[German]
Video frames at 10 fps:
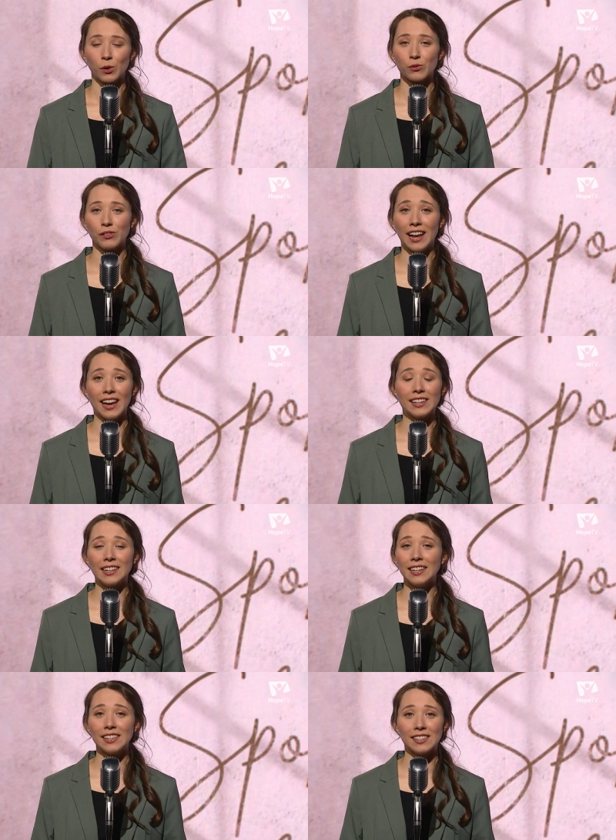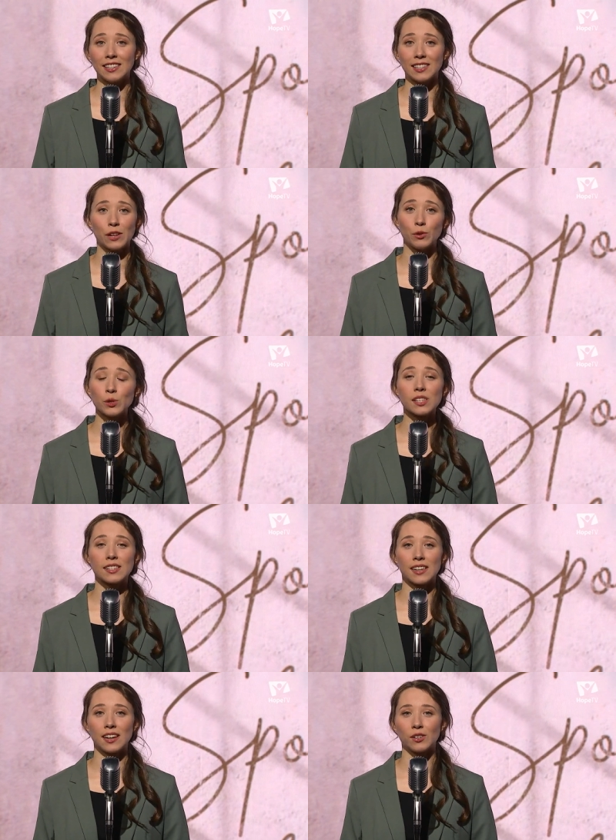Und vielleicht liegt in dieser
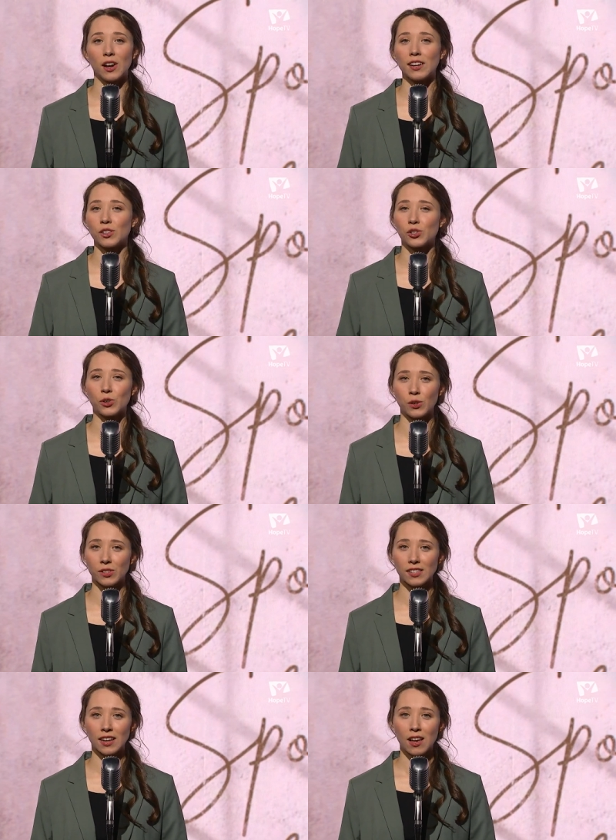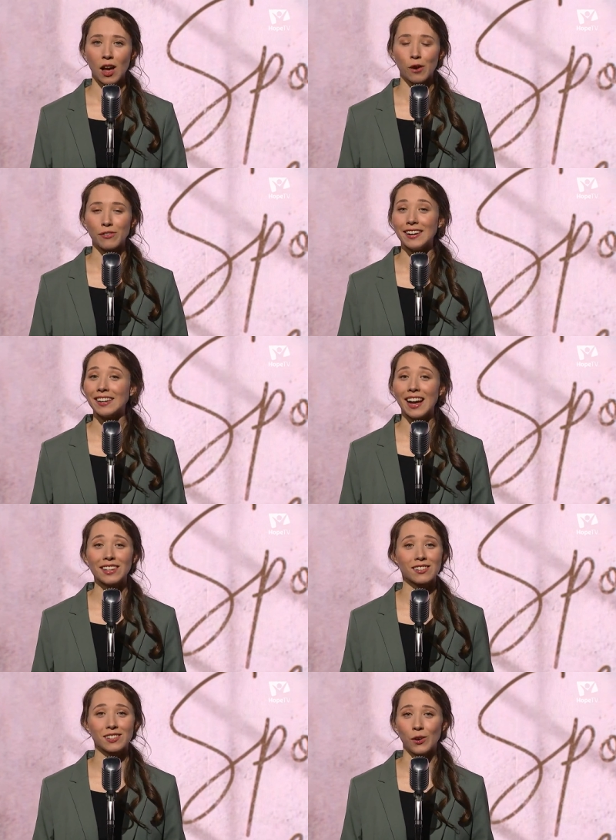Wüstenzeit auch eine Chance auf eine ganz